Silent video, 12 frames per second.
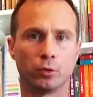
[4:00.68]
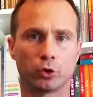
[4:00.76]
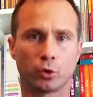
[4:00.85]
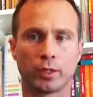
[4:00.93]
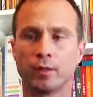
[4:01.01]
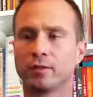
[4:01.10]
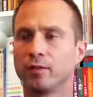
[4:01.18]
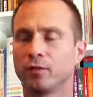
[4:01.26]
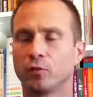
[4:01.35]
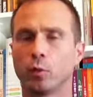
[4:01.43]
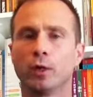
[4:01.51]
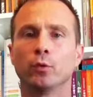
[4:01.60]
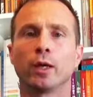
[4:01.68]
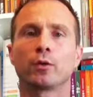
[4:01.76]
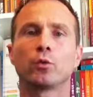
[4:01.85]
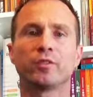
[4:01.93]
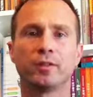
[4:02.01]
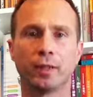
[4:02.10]
gens quels qu'ils soient de la
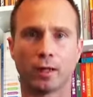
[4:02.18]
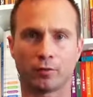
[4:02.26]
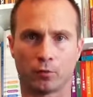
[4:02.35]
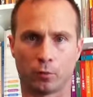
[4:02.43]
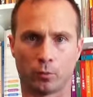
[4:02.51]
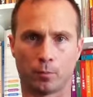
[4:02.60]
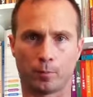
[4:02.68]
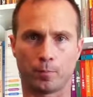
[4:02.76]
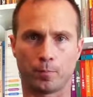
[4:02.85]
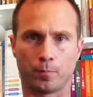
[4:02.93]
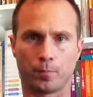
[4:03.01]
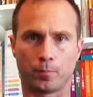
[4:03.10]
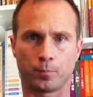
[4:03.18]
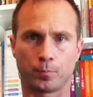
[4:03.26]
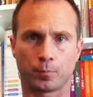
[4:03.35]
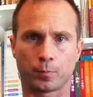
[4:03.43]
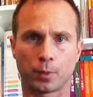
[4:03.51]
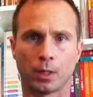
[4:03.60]
considération.
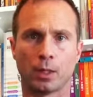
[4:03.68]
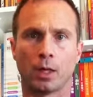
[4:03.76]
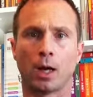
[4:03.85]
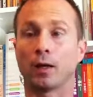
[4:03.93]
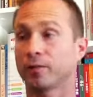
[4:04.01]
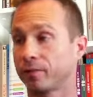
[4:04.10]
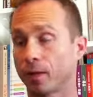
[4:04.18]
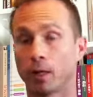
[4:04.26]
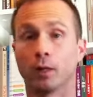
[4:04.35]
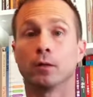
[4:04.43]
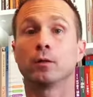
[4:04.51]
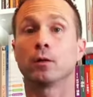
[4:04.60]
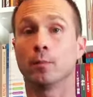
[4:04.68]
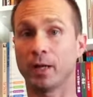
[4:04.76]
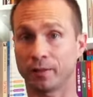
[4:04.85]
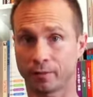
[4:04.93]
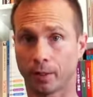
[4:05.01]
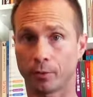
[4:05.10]
À la salle comme à
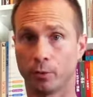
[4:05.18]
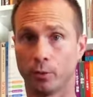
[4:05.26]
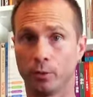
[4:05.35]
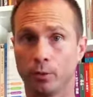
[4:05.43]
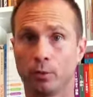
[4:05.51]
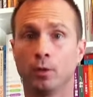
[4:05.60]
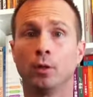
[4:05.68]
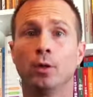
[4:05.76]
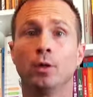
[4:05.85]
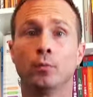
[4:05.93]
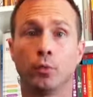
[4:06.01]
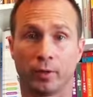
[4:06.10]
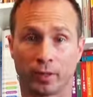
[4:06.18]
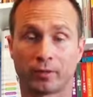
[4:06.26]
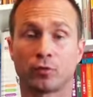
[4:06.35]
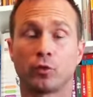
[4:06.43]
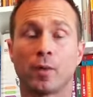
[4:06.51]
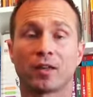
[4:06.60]
l'extérieur, pour un
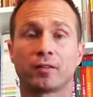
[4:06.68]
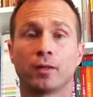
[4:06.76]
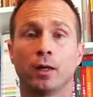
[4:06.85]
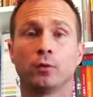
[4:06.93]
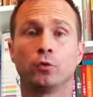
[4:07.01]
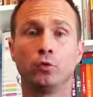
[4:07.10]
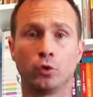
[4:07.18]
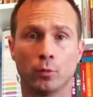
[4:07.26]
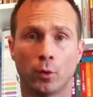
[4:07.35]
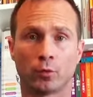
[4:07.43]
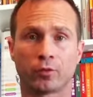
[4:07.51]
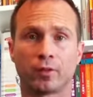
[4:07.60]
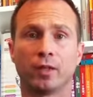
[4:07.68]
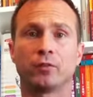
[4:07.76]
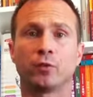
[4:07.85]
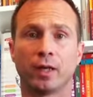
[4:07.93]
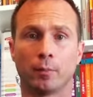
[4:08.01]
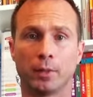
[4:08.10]
artiste martial, tout commence et
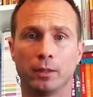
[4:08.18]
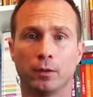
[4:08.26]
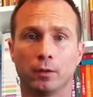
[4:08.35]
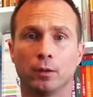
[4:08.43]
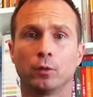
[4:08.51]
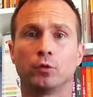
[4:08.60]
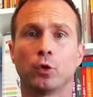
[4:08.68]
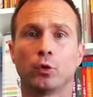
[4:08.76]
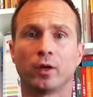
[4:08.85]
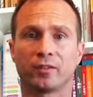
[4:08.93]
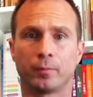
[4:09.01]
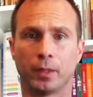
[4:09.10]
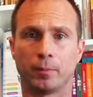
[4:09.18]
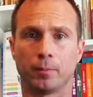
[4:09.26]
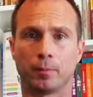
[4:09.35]
se termine dans le respect.